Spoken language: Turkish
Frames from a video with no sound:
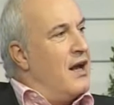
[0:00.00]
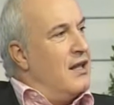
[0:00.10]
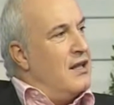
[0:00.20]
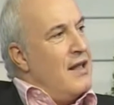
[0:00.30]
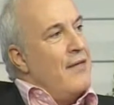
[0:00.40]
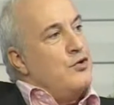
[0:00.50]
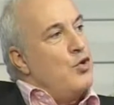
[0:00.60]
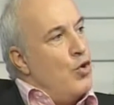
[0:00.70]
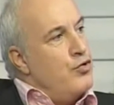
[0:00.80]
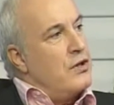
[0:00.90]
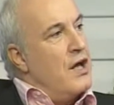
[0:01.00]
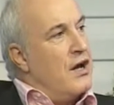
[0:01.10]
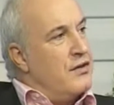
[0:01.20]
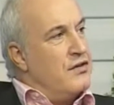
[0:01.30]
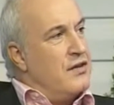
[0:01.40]
yakalanan çoğunlukla
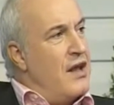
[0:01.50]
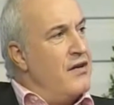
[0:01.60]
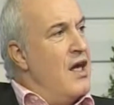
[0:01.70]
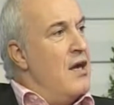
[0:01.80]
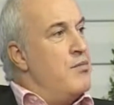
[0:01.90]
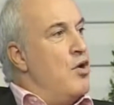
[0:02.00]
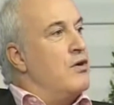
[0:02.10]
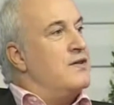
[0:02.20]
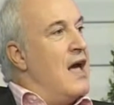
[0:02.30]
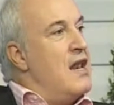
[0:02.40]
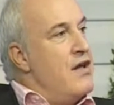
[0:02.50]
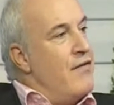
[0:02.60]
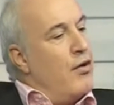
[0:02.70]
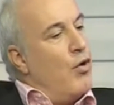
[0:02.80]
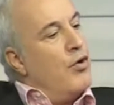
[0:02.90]
kadınlar bir
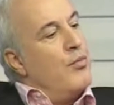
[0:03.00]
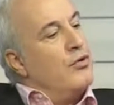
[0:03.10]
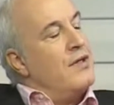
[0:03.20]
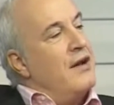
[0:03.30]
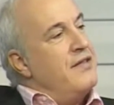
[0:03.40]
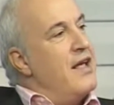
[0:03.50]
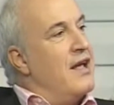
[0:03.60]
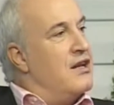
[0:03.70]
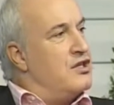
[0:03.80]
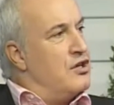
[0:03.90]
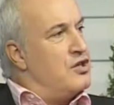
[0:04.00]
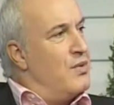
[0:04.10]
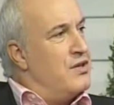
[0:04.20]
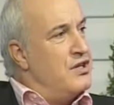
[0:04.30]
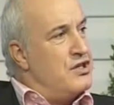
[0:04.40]
özelliği var. Hormonlar dengeli
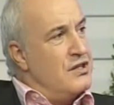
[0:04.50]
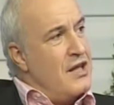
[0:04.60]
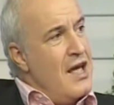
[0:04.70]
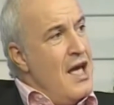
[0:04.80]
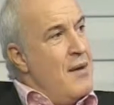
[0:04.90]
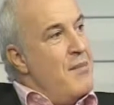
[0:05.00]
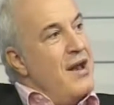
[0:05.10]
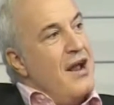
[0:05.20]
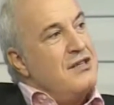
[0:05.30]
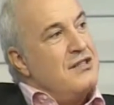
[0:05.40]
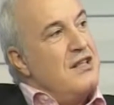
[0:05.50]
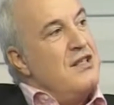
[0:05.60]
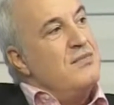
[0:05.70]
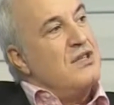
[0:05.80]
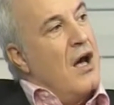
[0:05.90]
çalışmadığı için de menaj
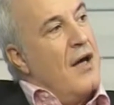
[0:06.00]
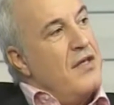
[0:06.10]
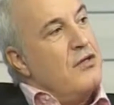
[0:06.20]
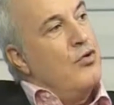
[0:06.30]
dediğimiz adet